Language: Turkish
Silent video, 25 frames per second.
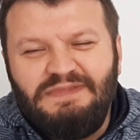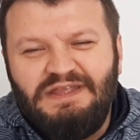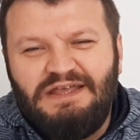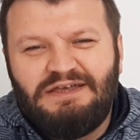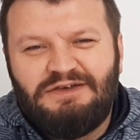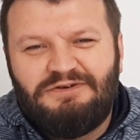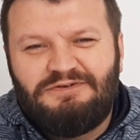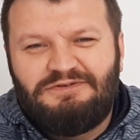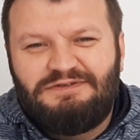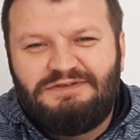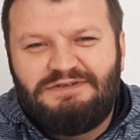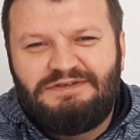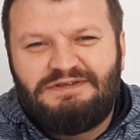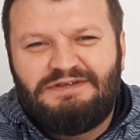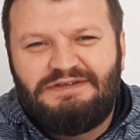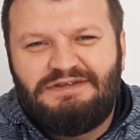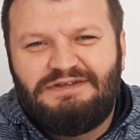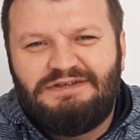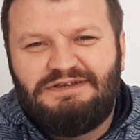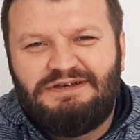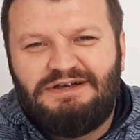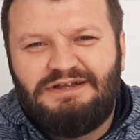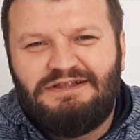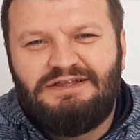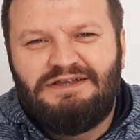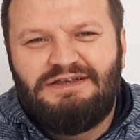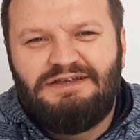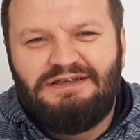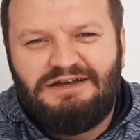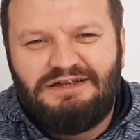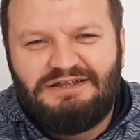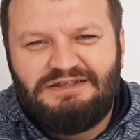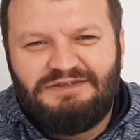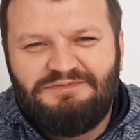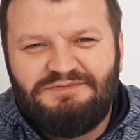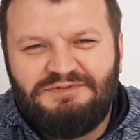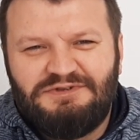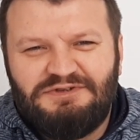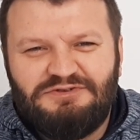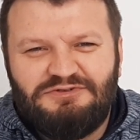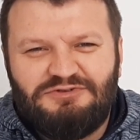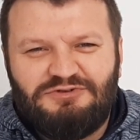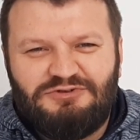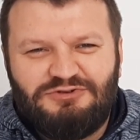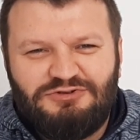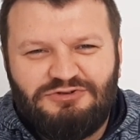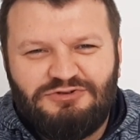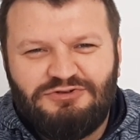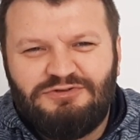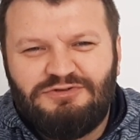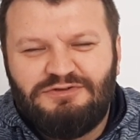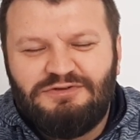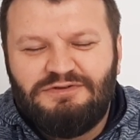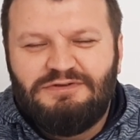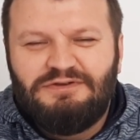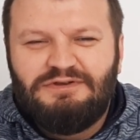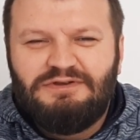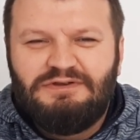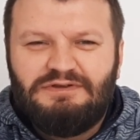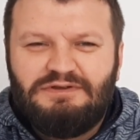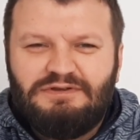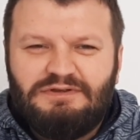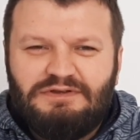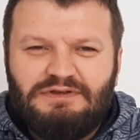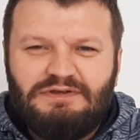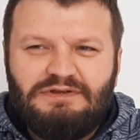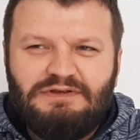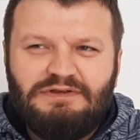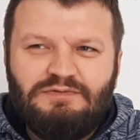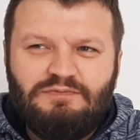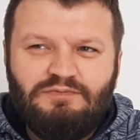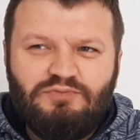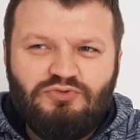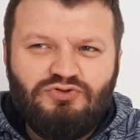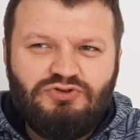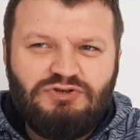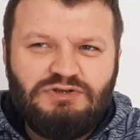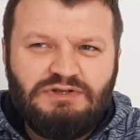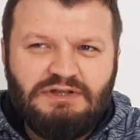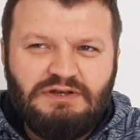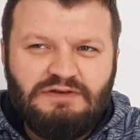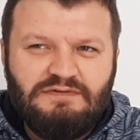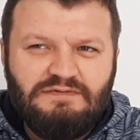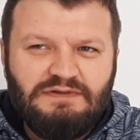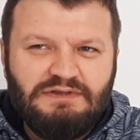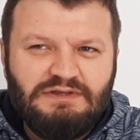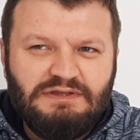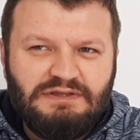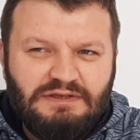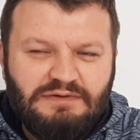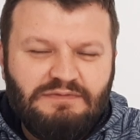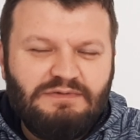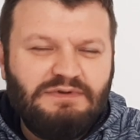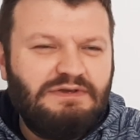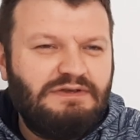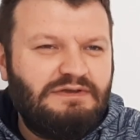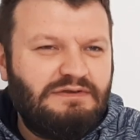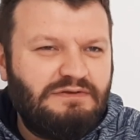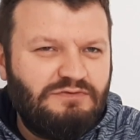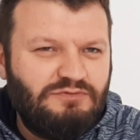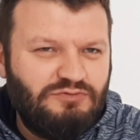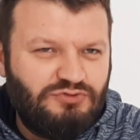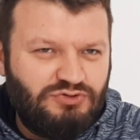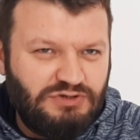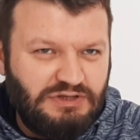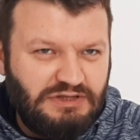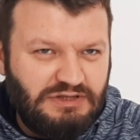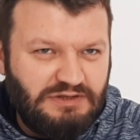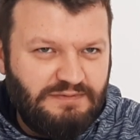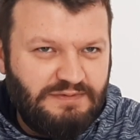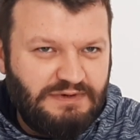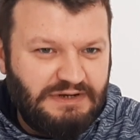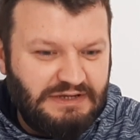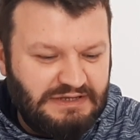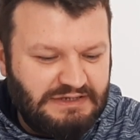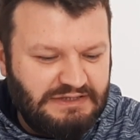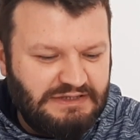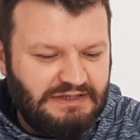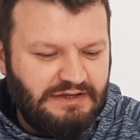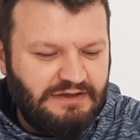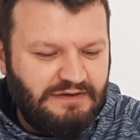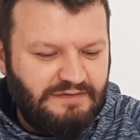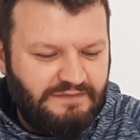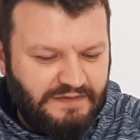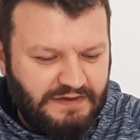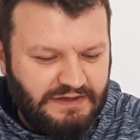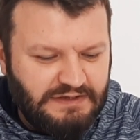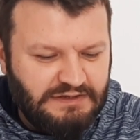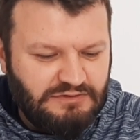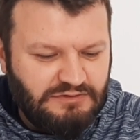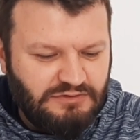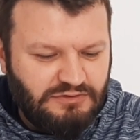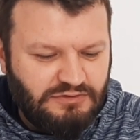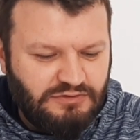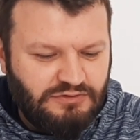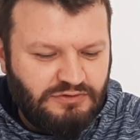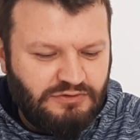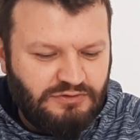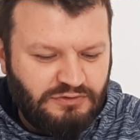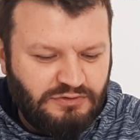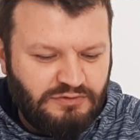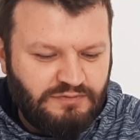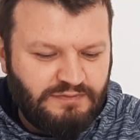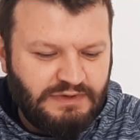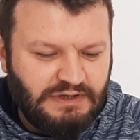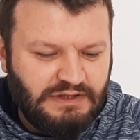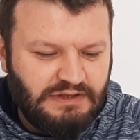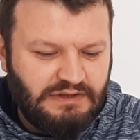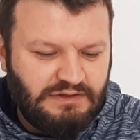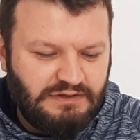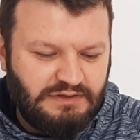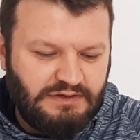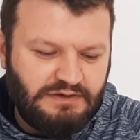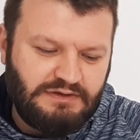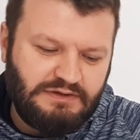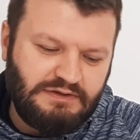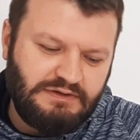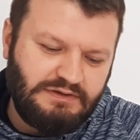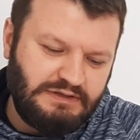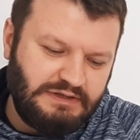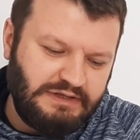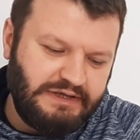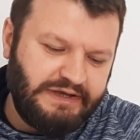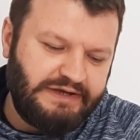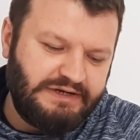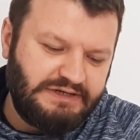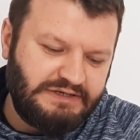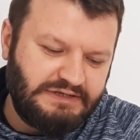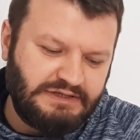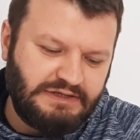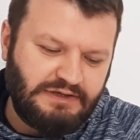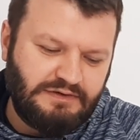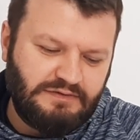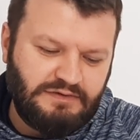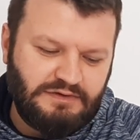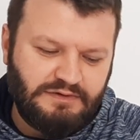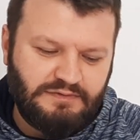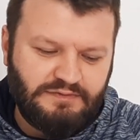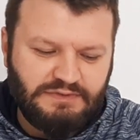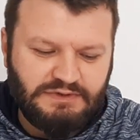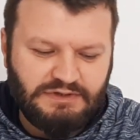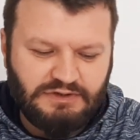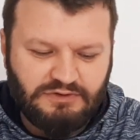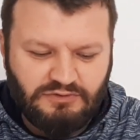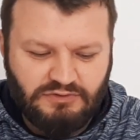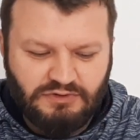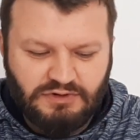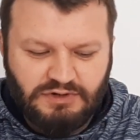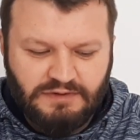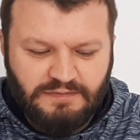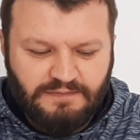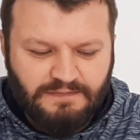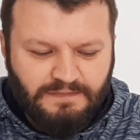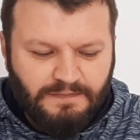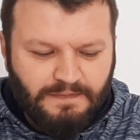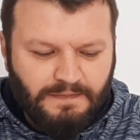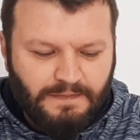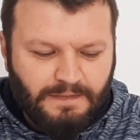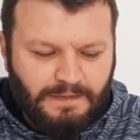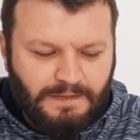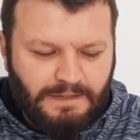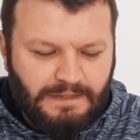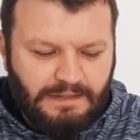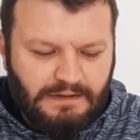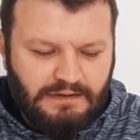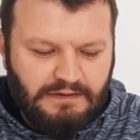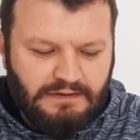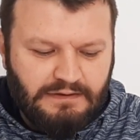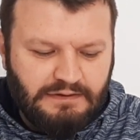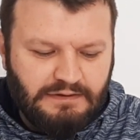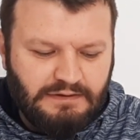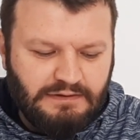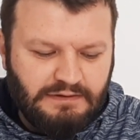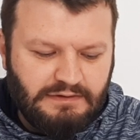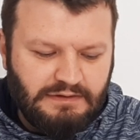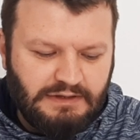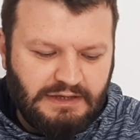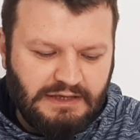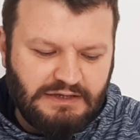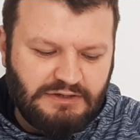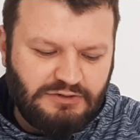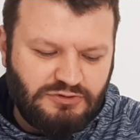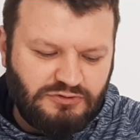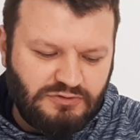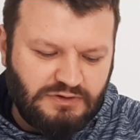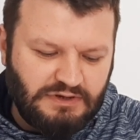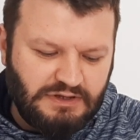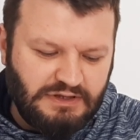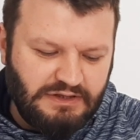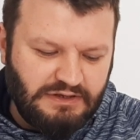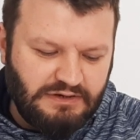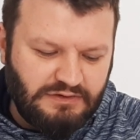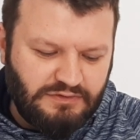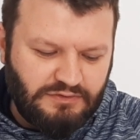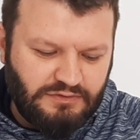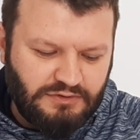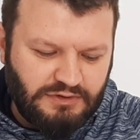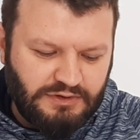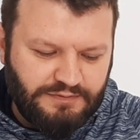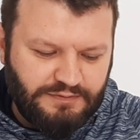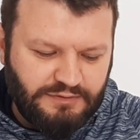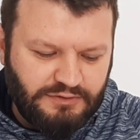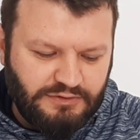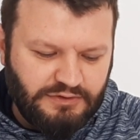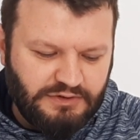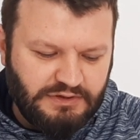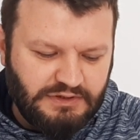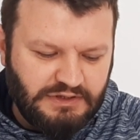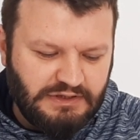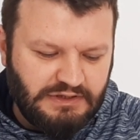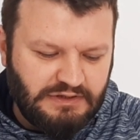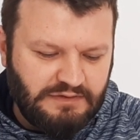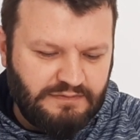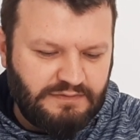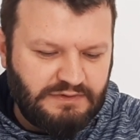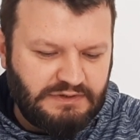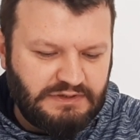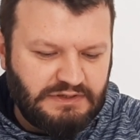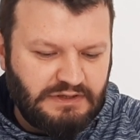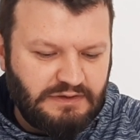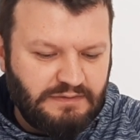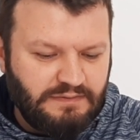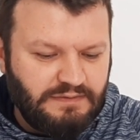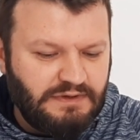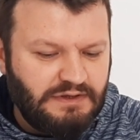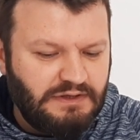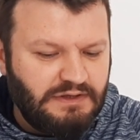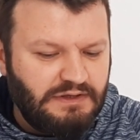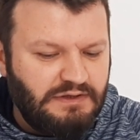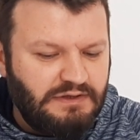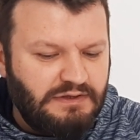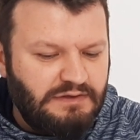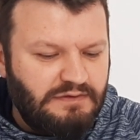Evet. E, Allah yardımcınız olsun. E, bu sınavın tabi ücreti biraz daha fazla oluyor. Normal e, diğer sınavlarımıza göre. E, ek süreleri olabiliyor dediğimiz gibi.